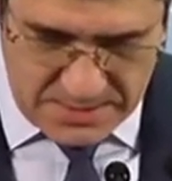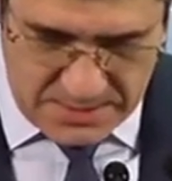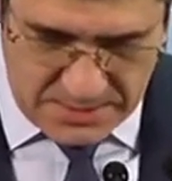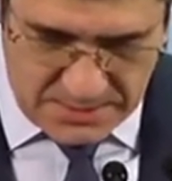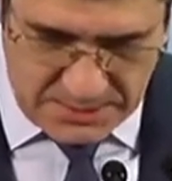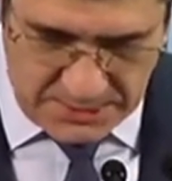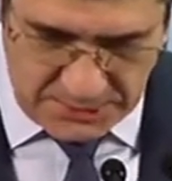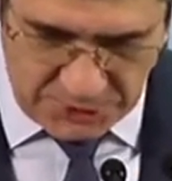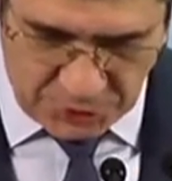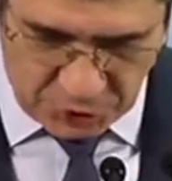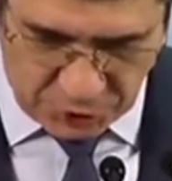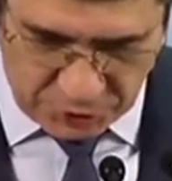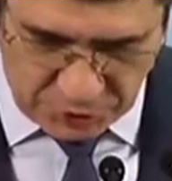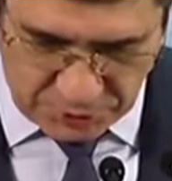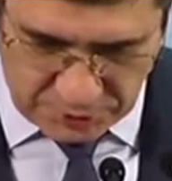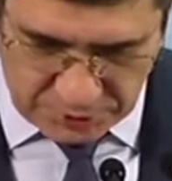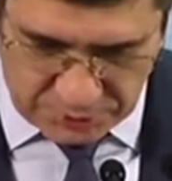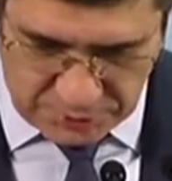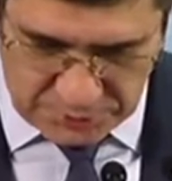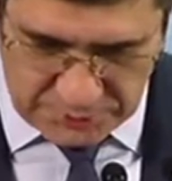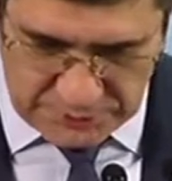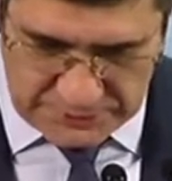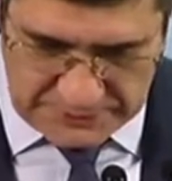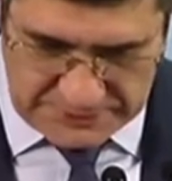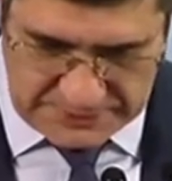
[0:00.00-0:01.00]
De
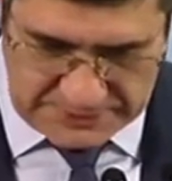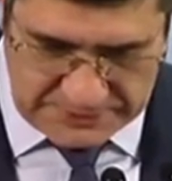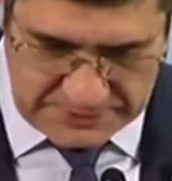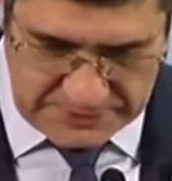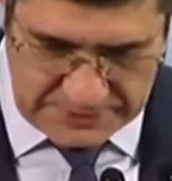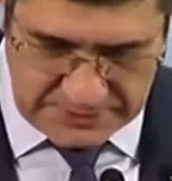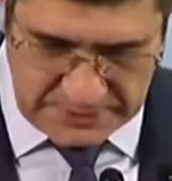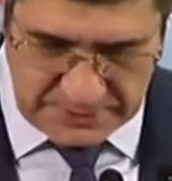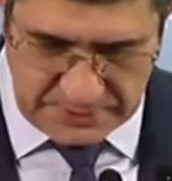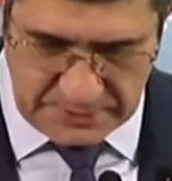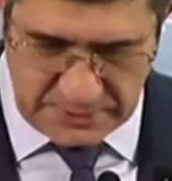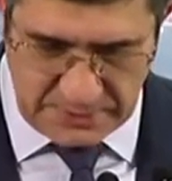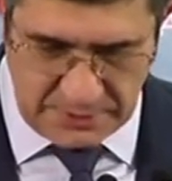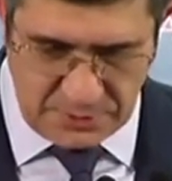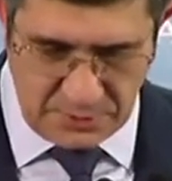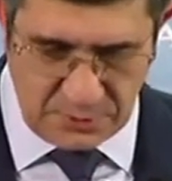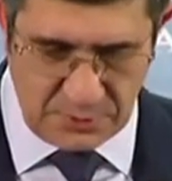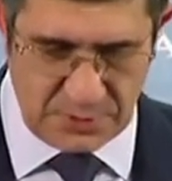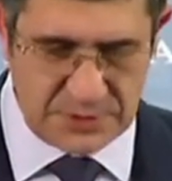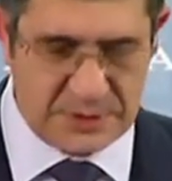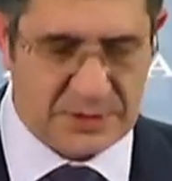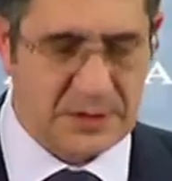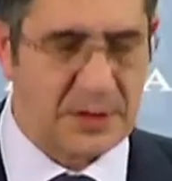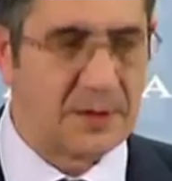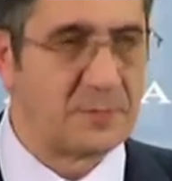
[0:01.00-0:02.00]
hecho, en este
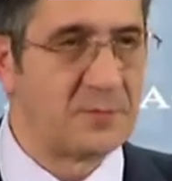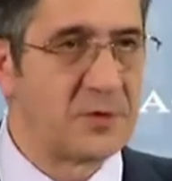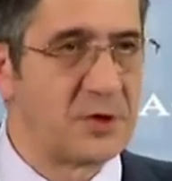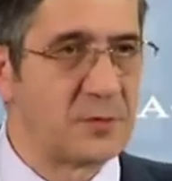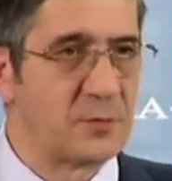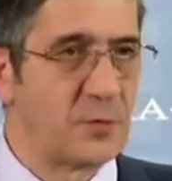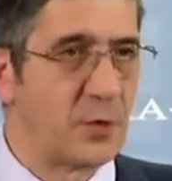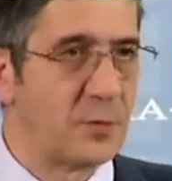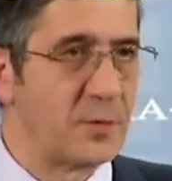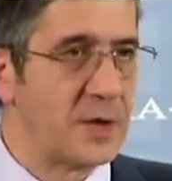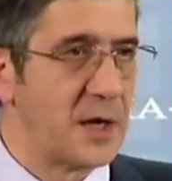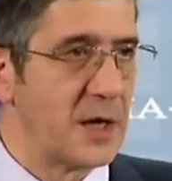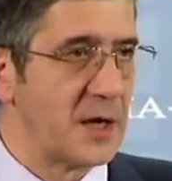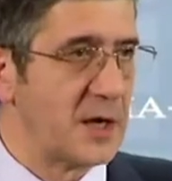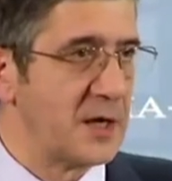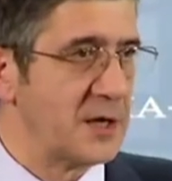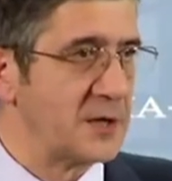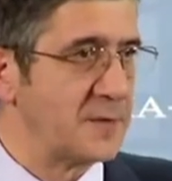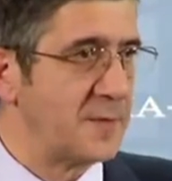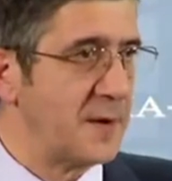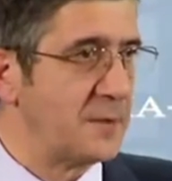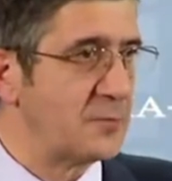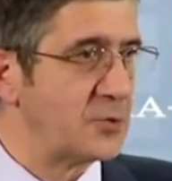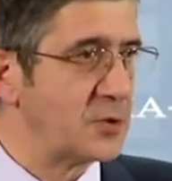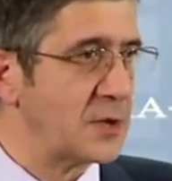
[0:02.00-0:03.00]
sentido, este mismo
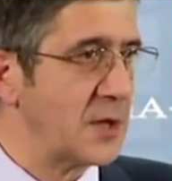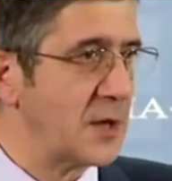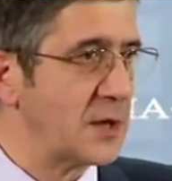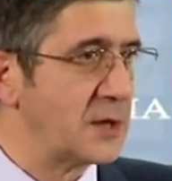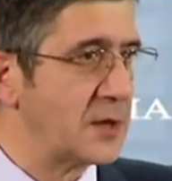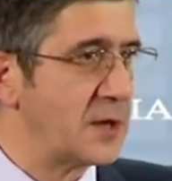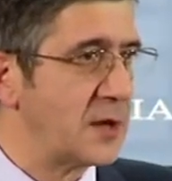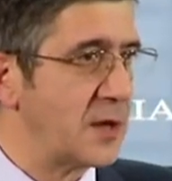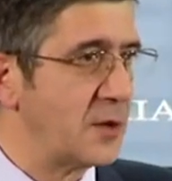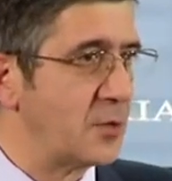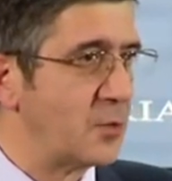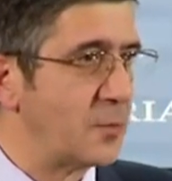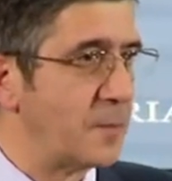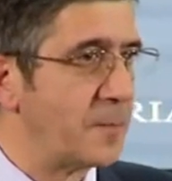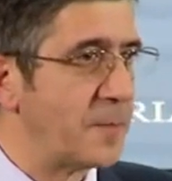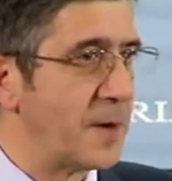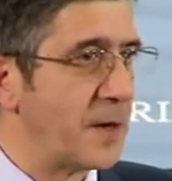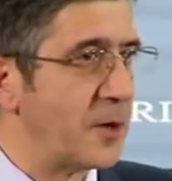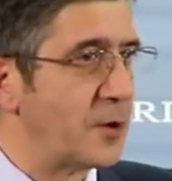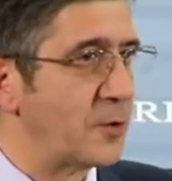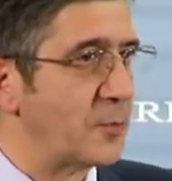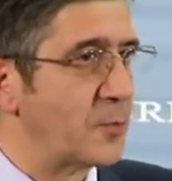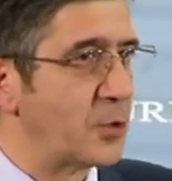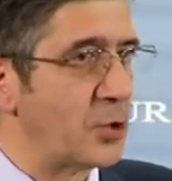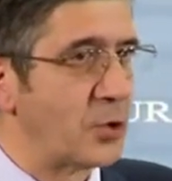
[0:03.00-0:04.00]
viernes vamos a tener un
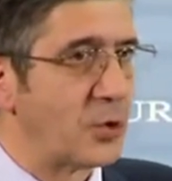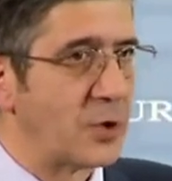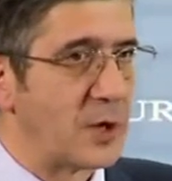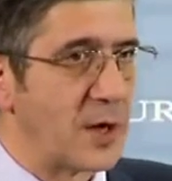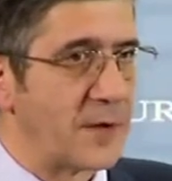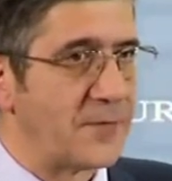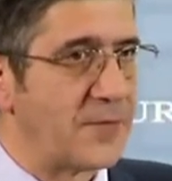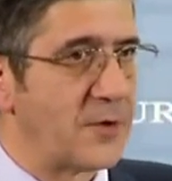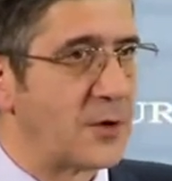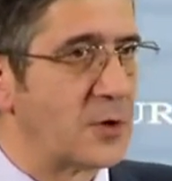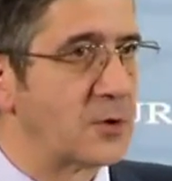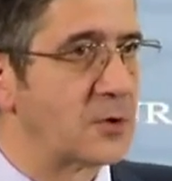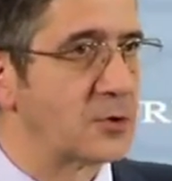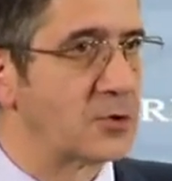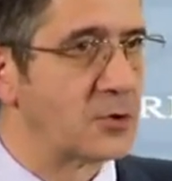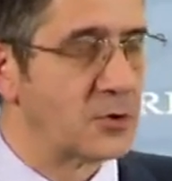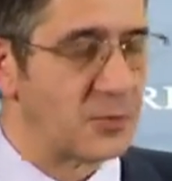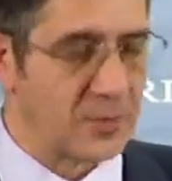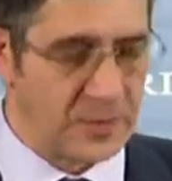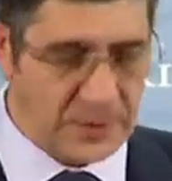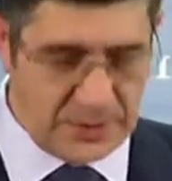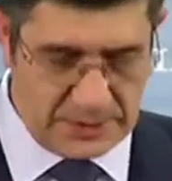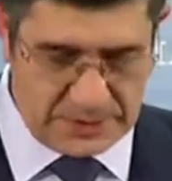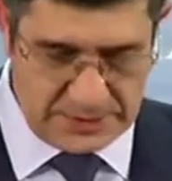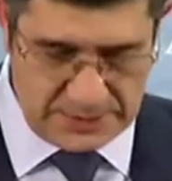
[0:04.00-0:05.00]
pleno monográfico
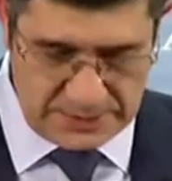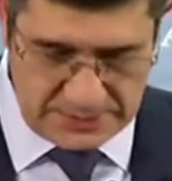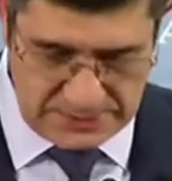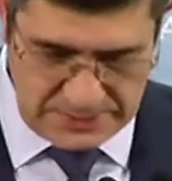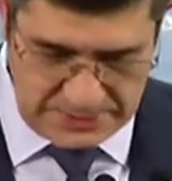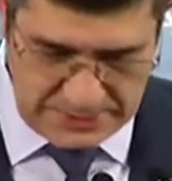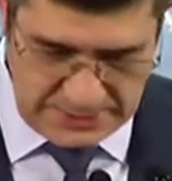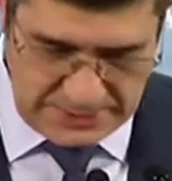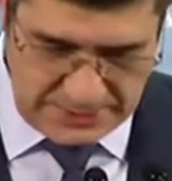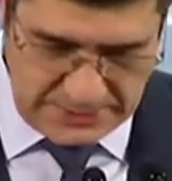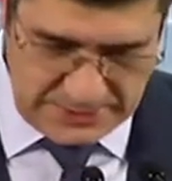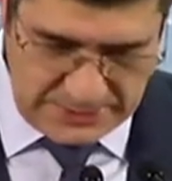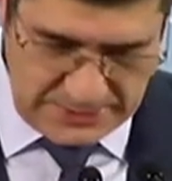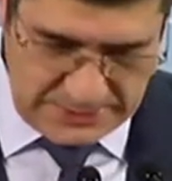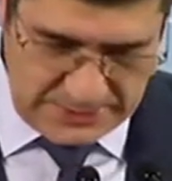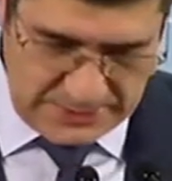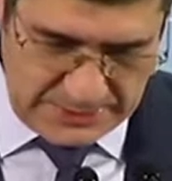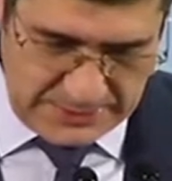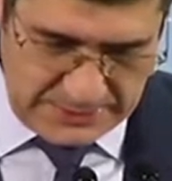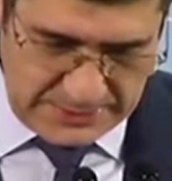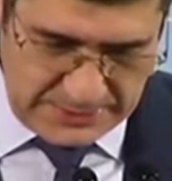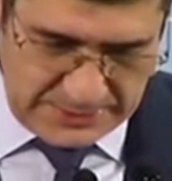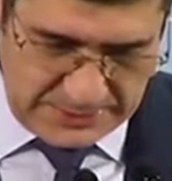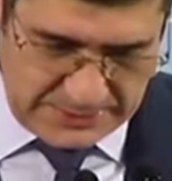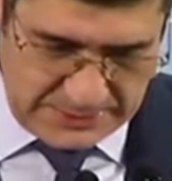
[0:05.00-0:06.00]
sobre el,
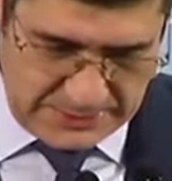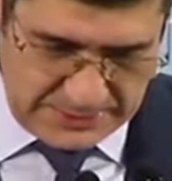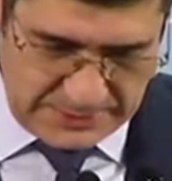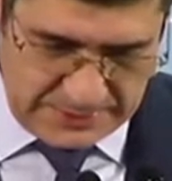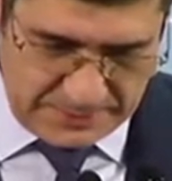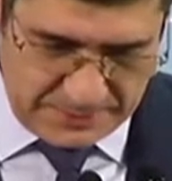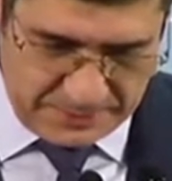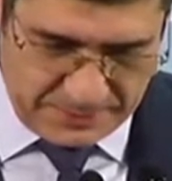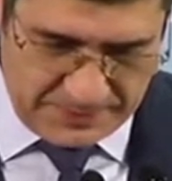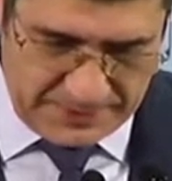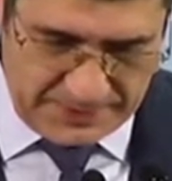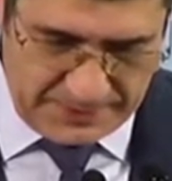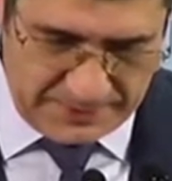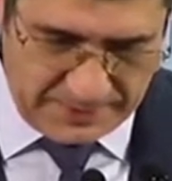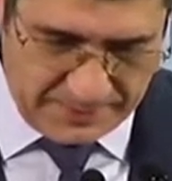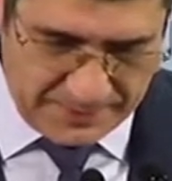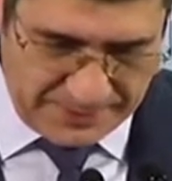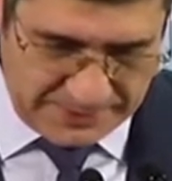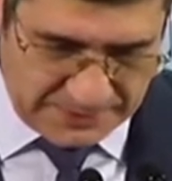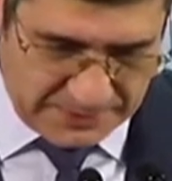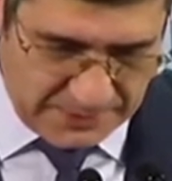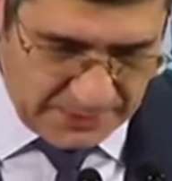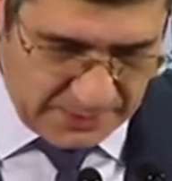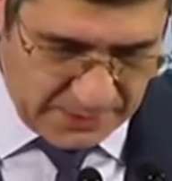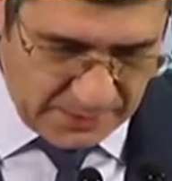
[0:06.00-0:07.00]
eh, para
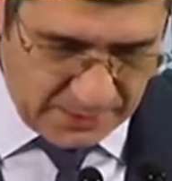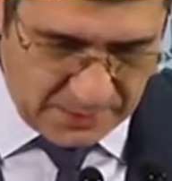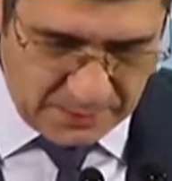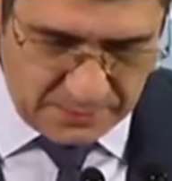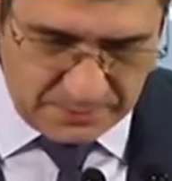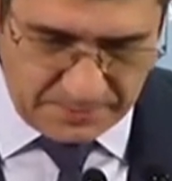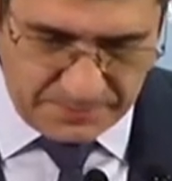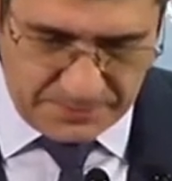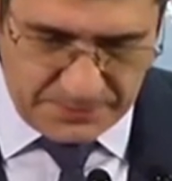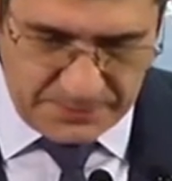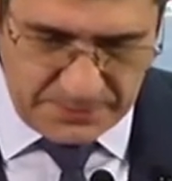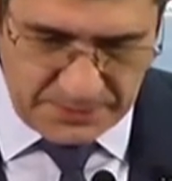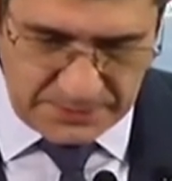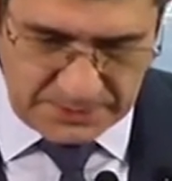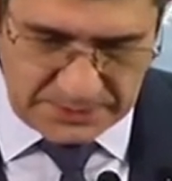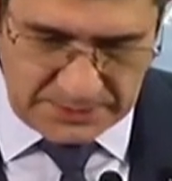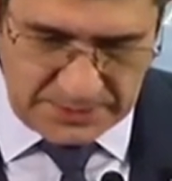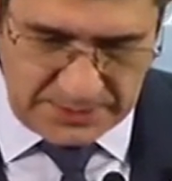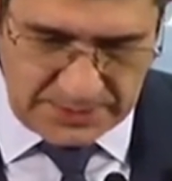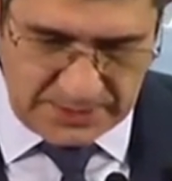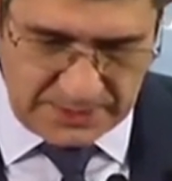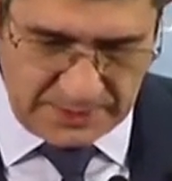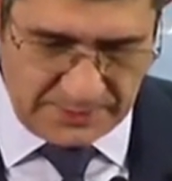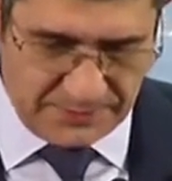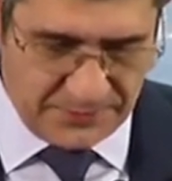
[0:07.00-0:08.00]
debatir
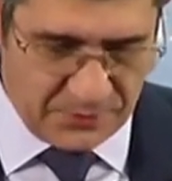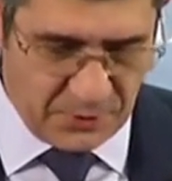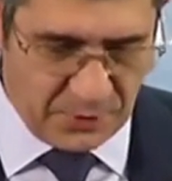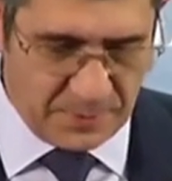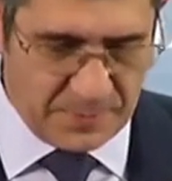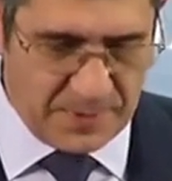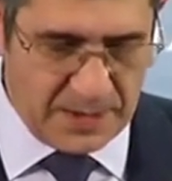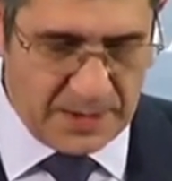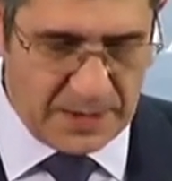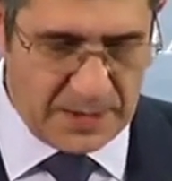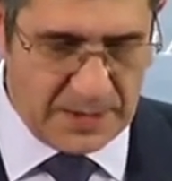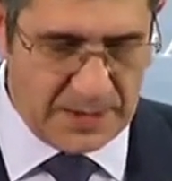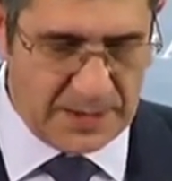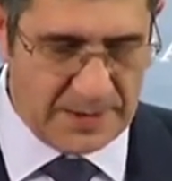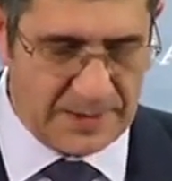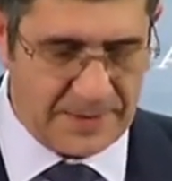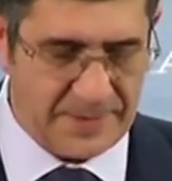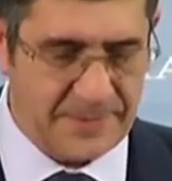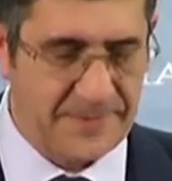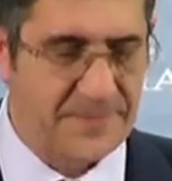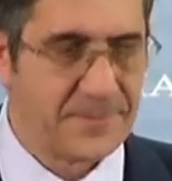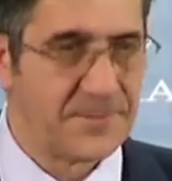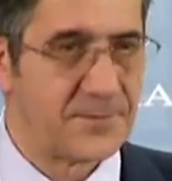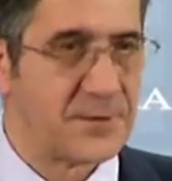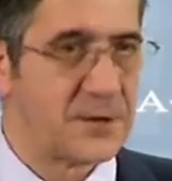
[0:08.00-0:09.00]
esta reforma
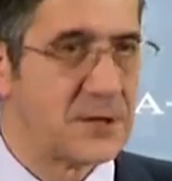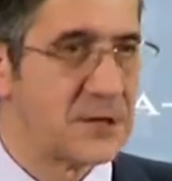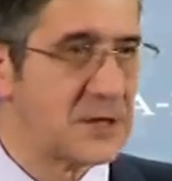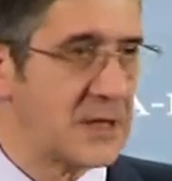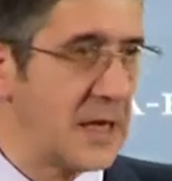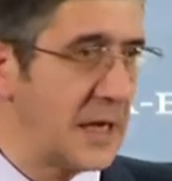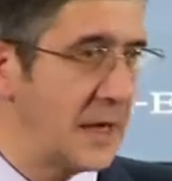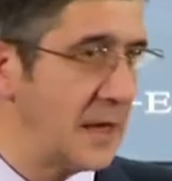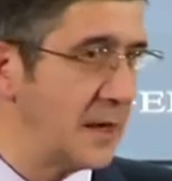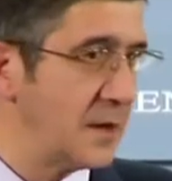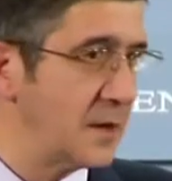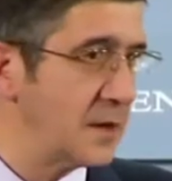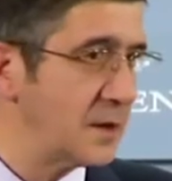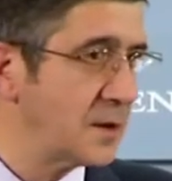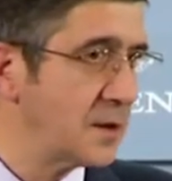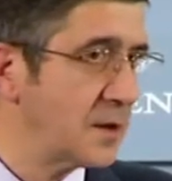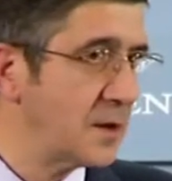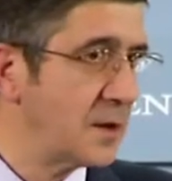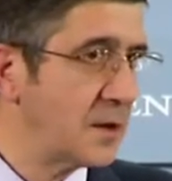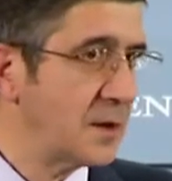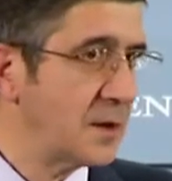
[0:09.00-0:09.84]
fiscal.